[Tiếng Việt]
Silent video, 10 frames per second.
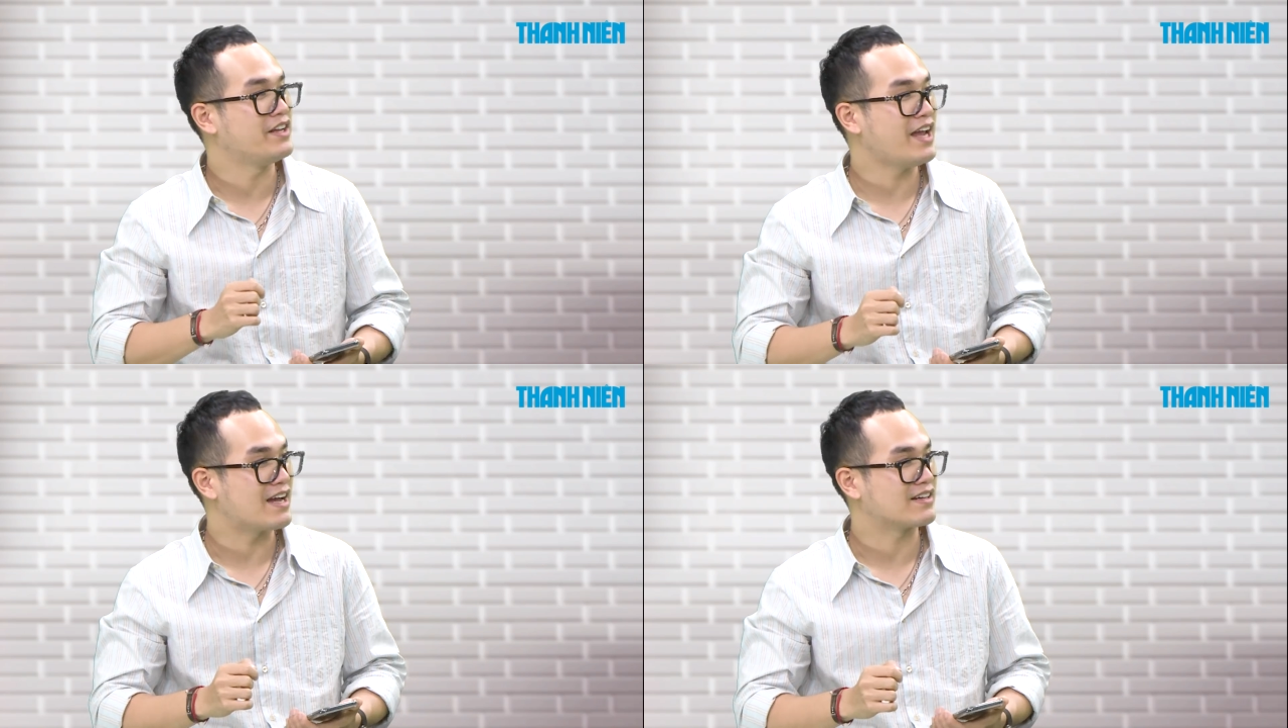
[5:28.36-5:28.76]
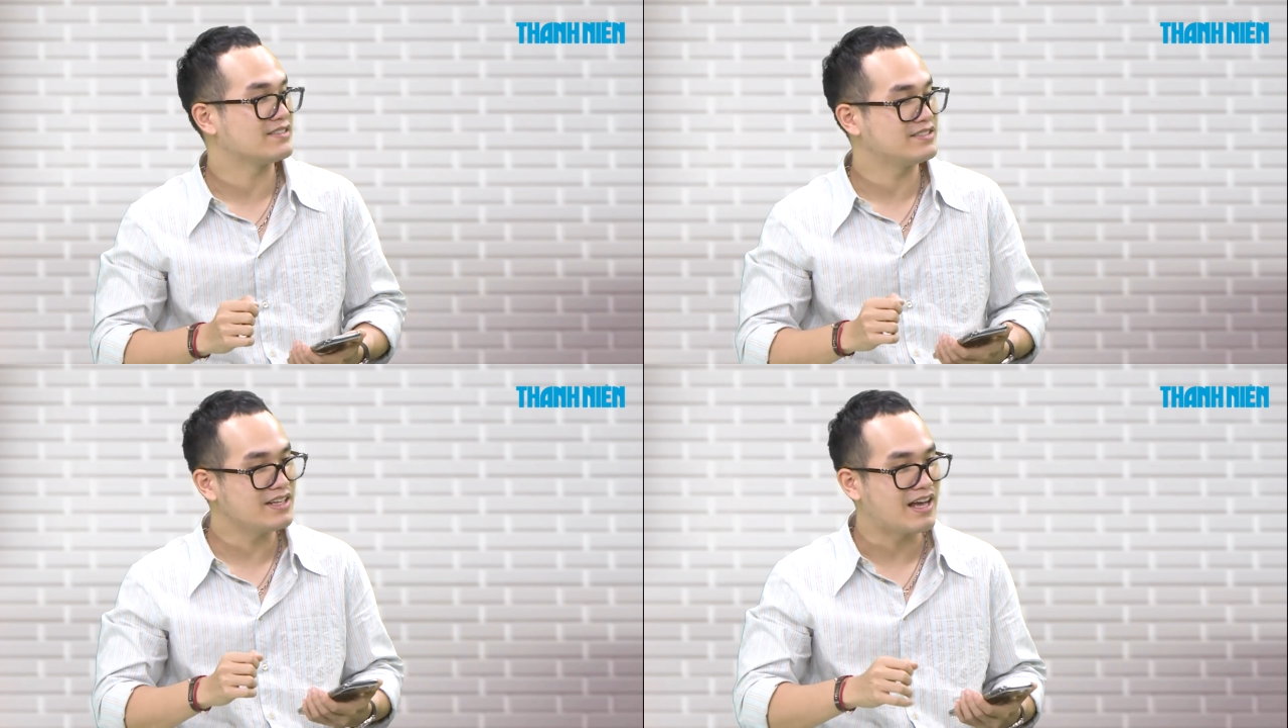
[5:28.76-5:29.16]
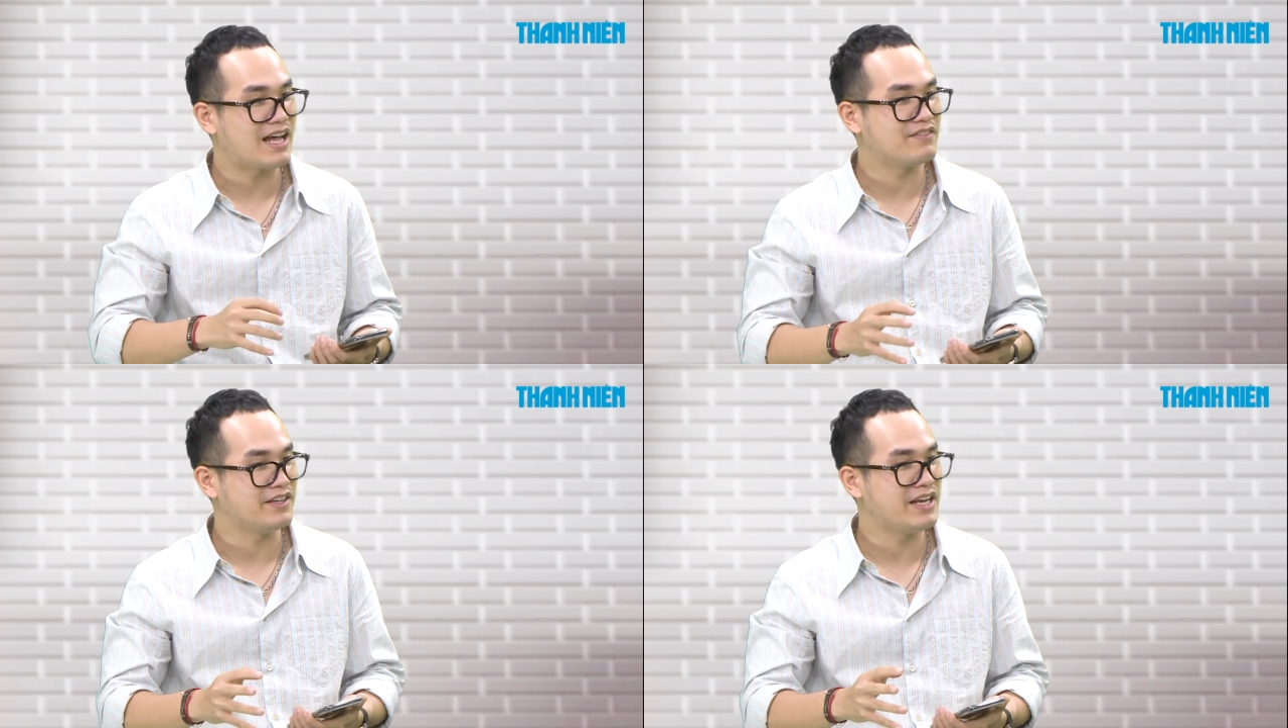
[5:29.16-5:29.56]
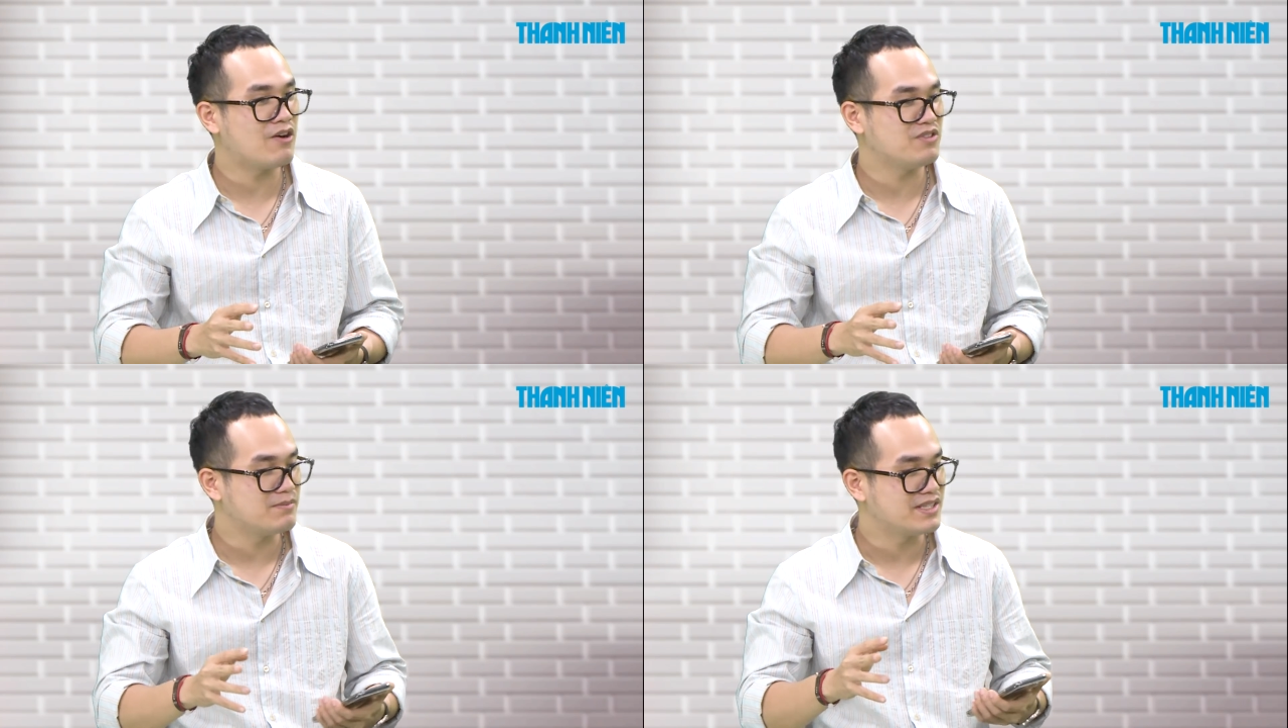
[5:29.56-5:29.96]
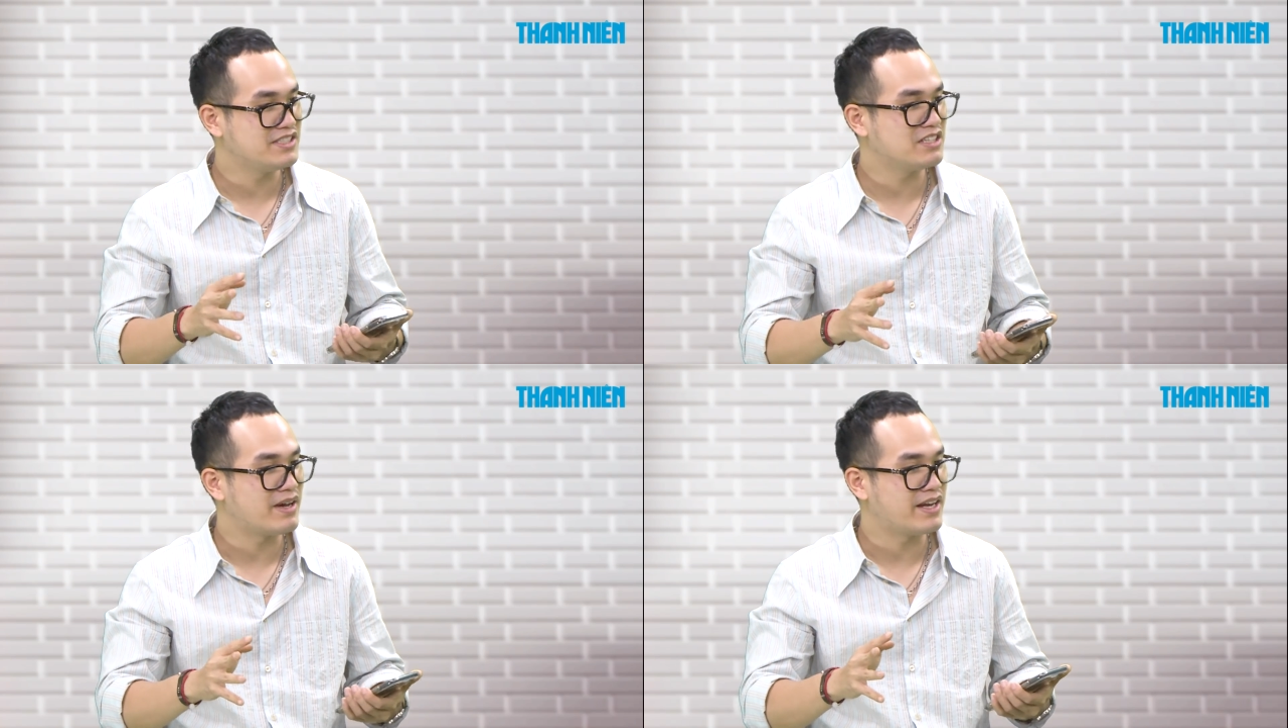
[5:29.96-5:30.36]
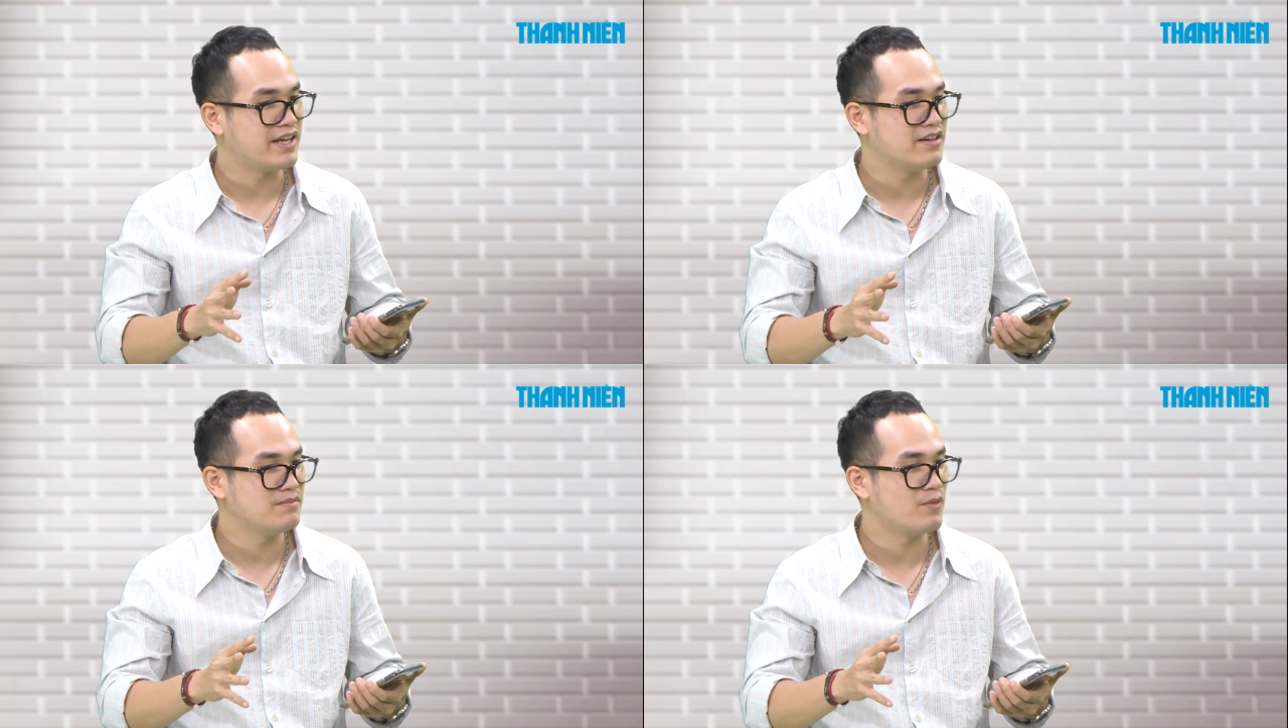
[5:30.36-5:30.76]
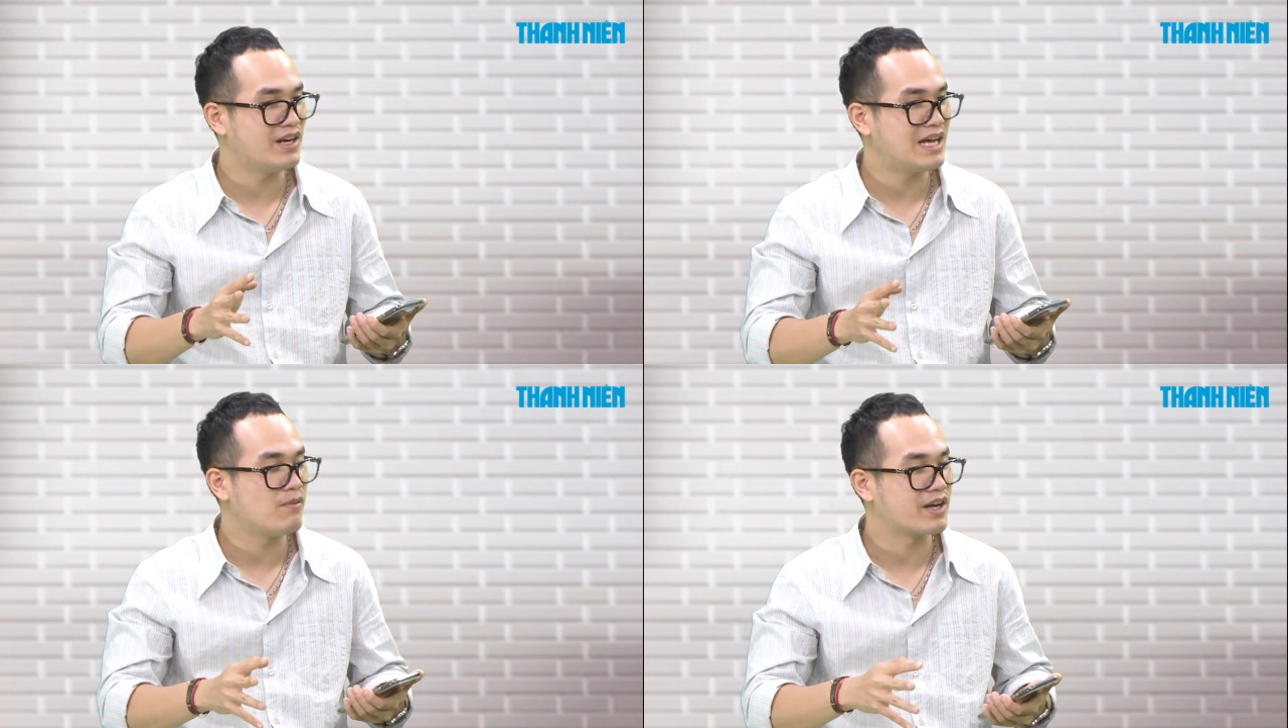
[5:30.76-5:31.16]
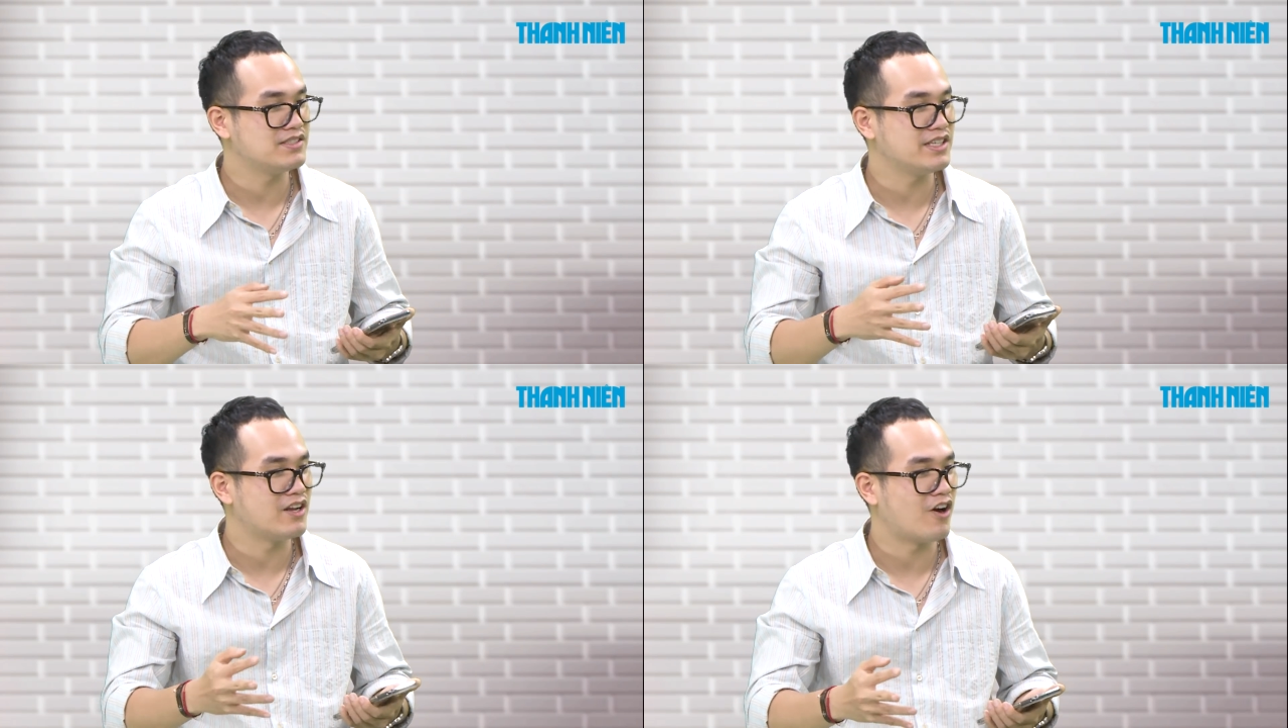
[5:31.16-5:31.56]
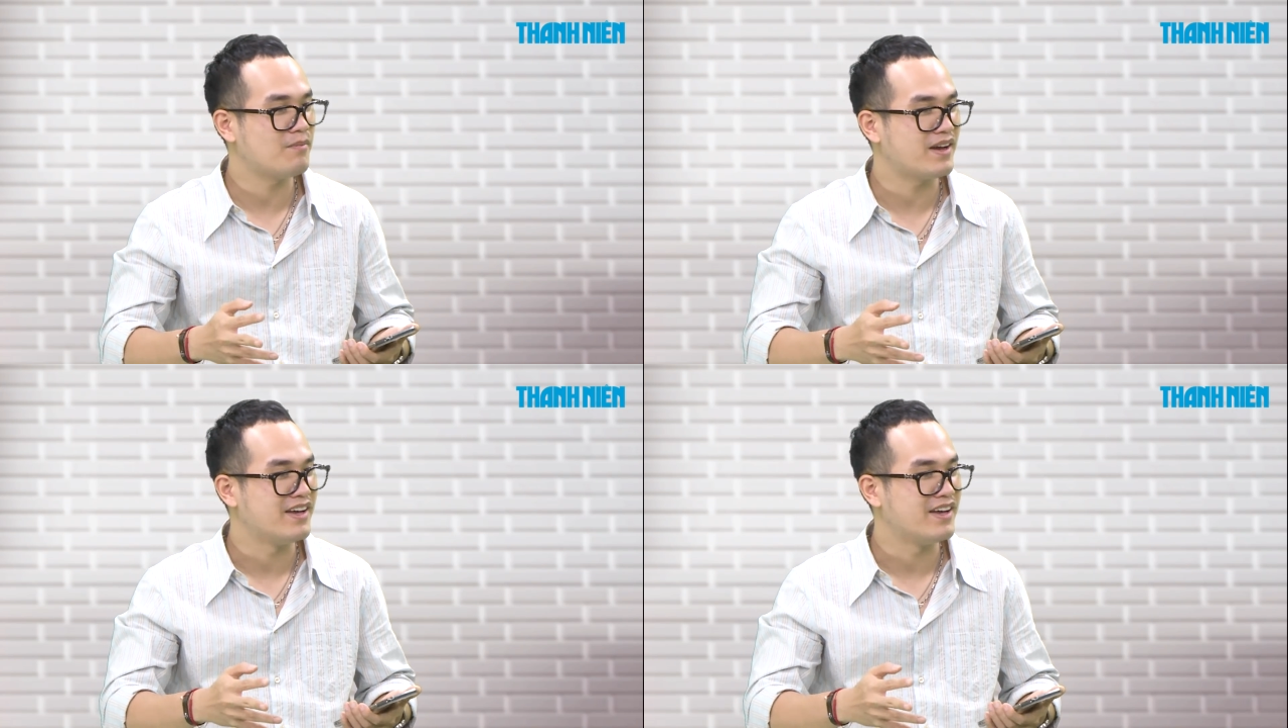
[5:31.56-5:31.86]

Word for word: nhạc rất là ăn với nhau, nhưng mà riêng bài này Hưng muốn làm một cái gì đó mà